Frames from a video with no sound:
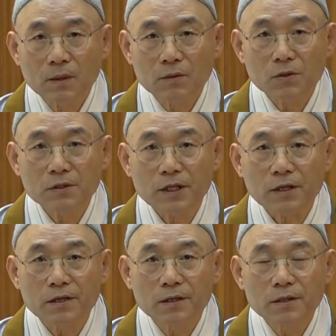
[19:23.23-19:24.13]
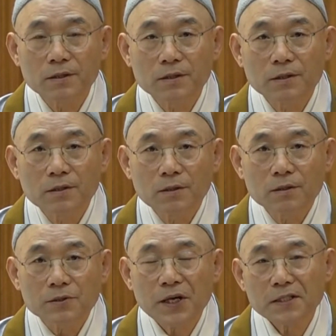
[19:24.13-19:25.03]
그런데
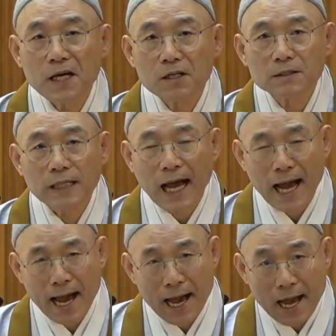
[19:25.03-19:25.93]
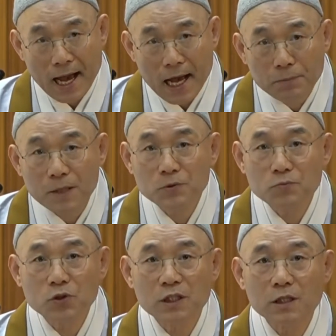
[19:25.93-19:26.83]
세상은 다
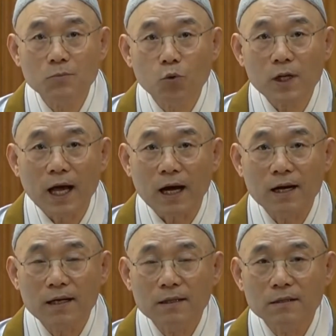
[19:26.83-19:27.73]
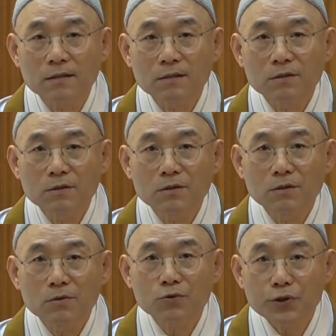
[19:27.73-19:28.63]
법신불의 진리를 몰라.
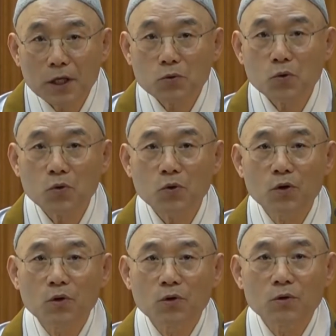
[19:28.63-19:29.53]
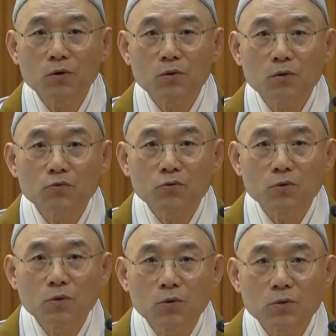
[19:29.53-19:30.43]
그래도
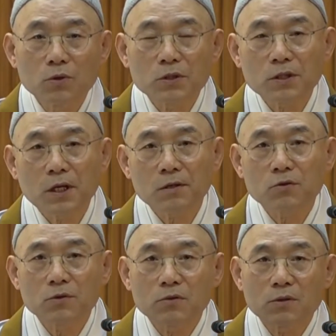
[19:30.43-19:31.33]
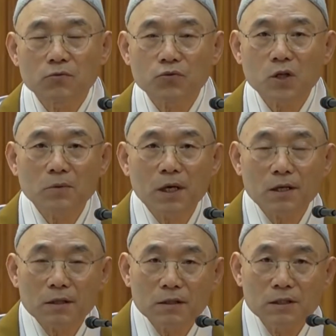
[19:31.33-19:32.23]
어떻게
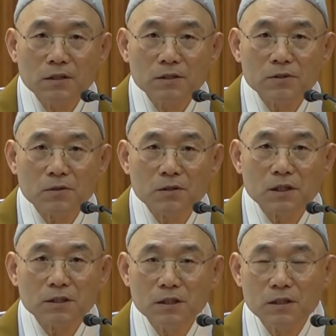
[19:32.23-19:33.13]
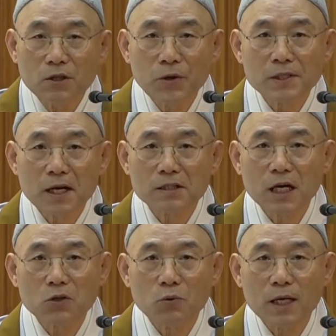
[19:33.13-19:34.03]
숙거에 인연이 있었던 이 회상에
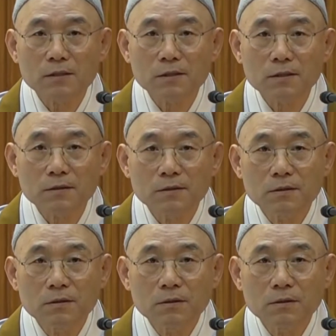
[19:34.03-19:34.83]
찾아와서